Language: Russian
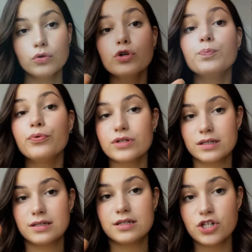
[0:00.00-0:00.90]
Ну и после
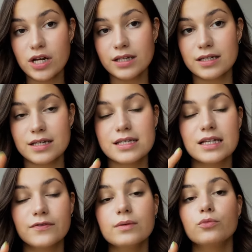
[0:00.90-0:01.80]
достижения,
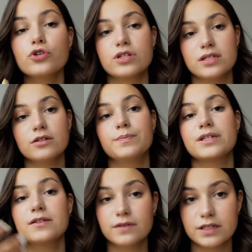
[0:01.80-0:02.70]
естественно, вы можете сделать
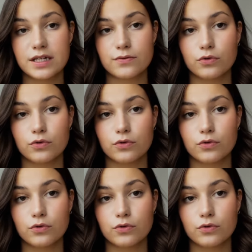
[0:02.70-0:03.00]
призыв к действию.